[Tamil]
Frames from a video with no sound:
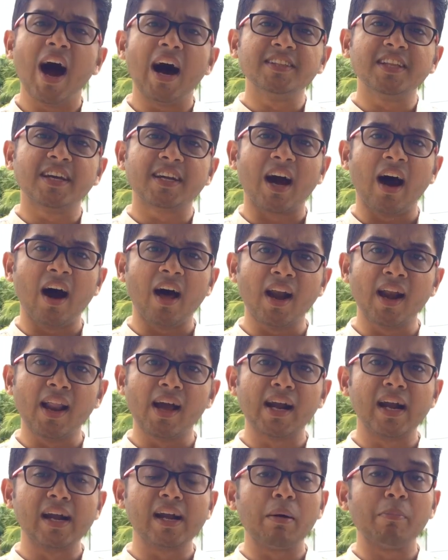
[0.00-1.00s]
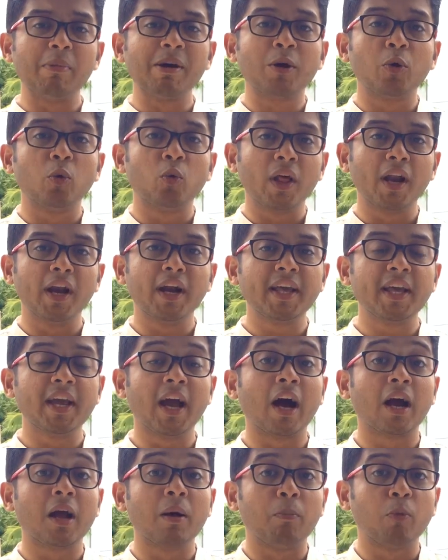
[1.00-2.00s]
அந்த காரணங்கள் நமக்கு
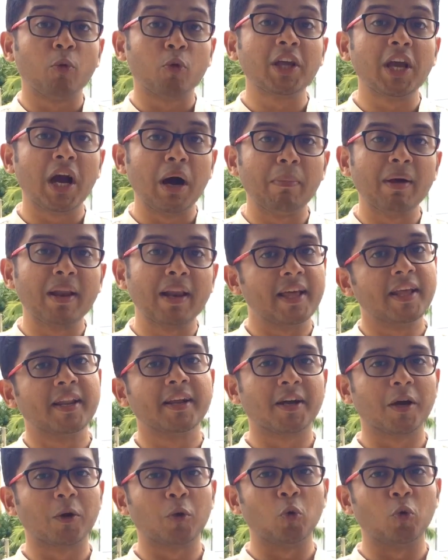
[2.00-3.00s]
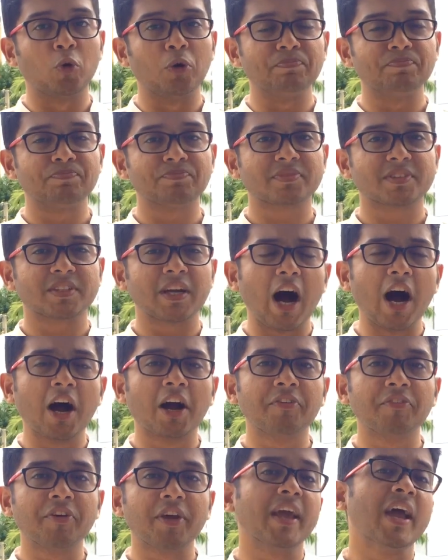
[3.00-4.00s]
உடனடியாக புரியாமல் இருக்கக்கூடும்
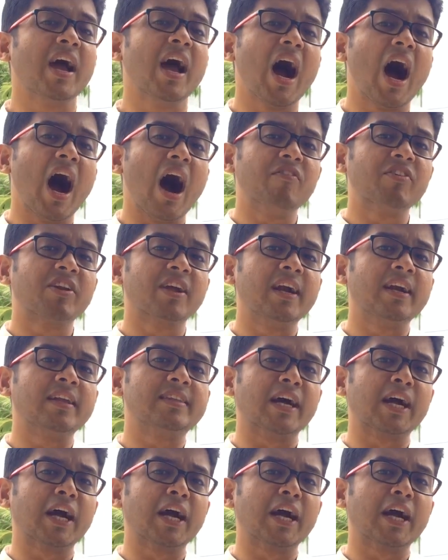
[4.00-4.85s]
ஆகவே அவர்கள்